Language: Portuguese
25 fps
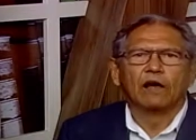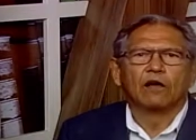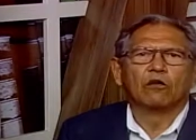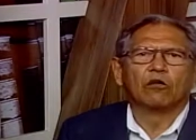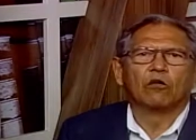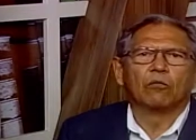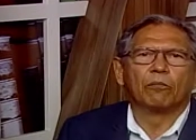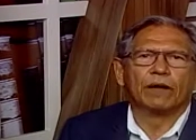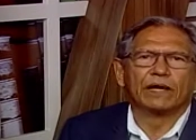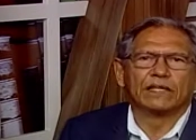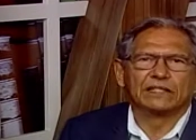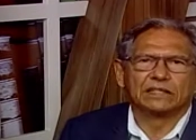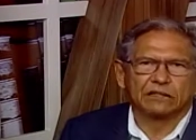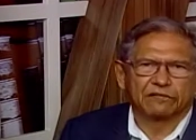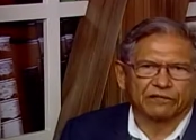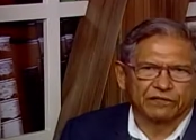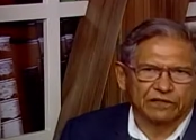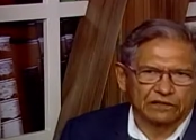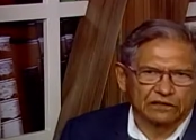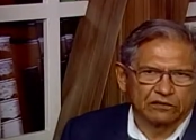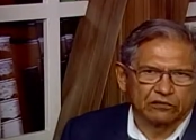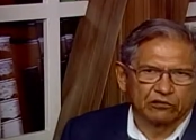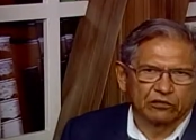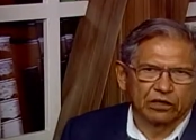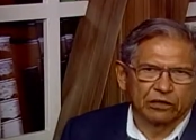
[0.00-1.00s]
comece a
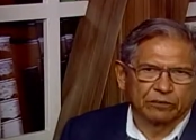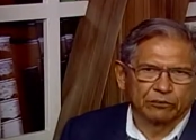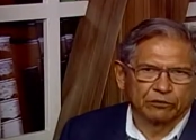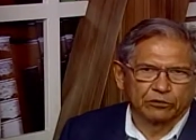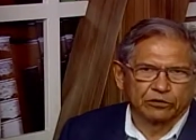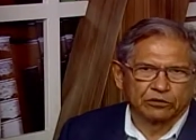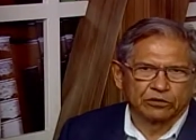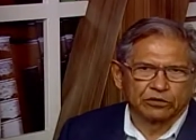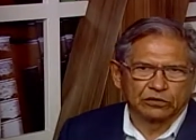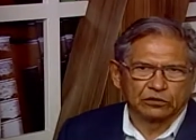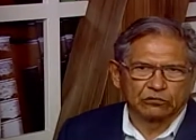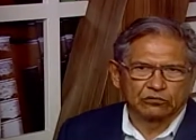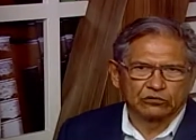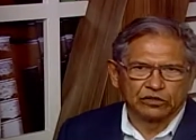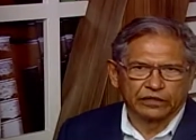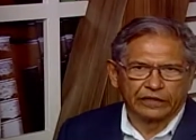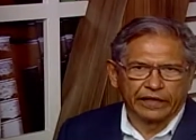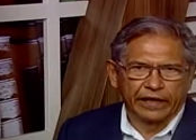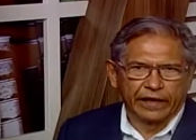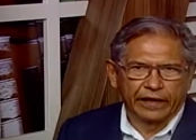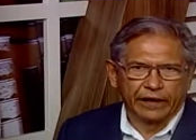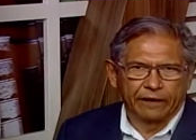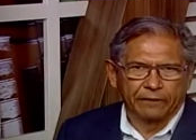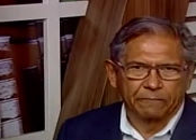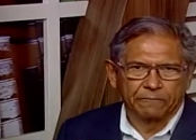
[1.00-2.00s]
fazer a reposição de
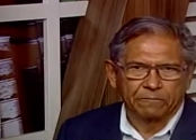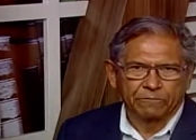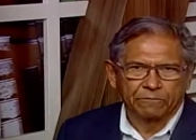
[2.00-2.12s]
ideia.